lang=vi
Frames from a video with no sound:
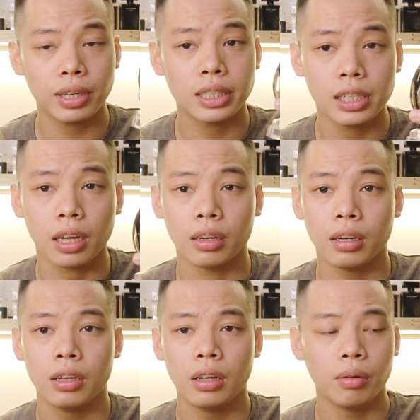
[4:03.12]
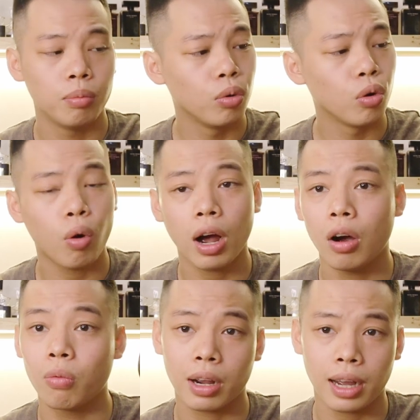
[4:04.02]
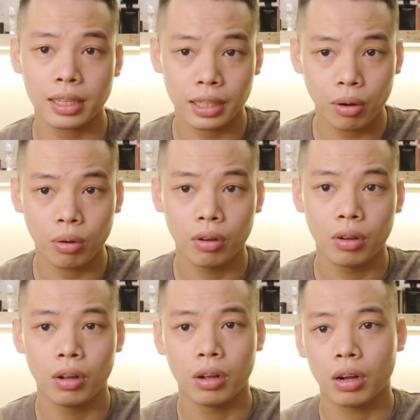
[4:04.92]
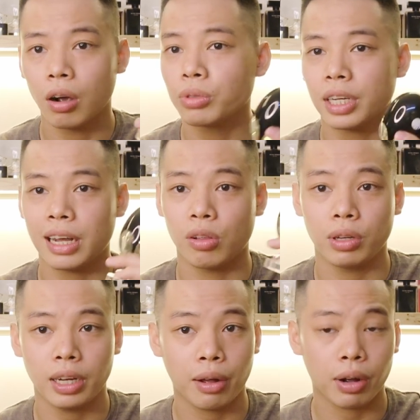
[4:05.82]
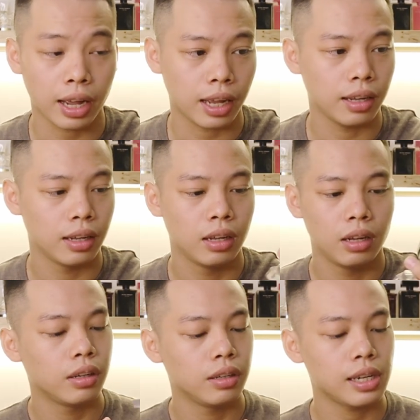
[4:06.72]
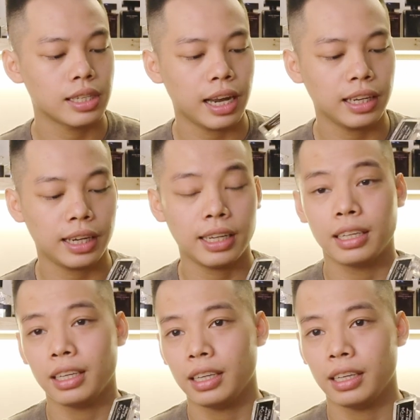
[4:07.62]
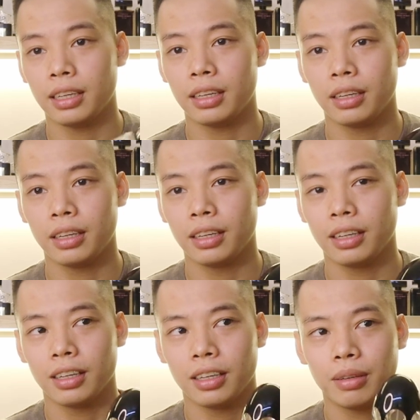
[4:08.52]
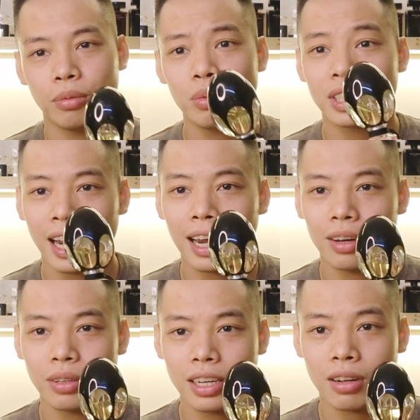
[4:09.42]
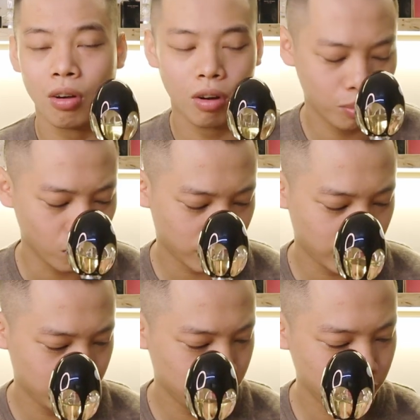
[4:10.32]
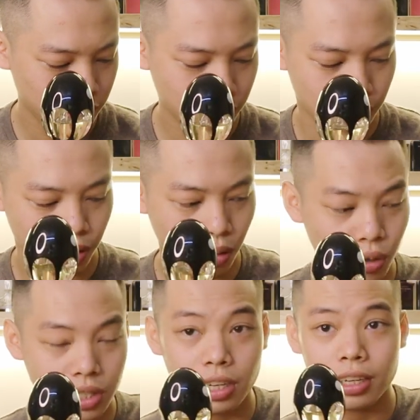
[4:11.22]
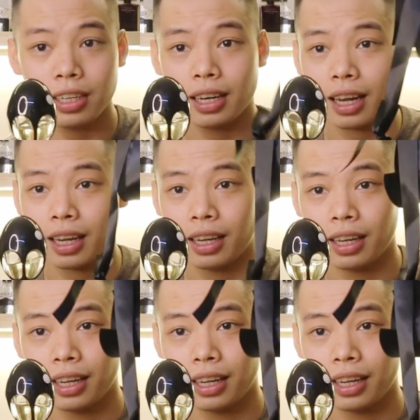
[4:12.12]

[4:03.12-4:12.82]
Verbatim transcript: phát triển mùi hoa hồng khác nhau không chai nào giống chai nào cả những cái chai này thì mỗi một chai nó sẽ có một cái đồ chơi như này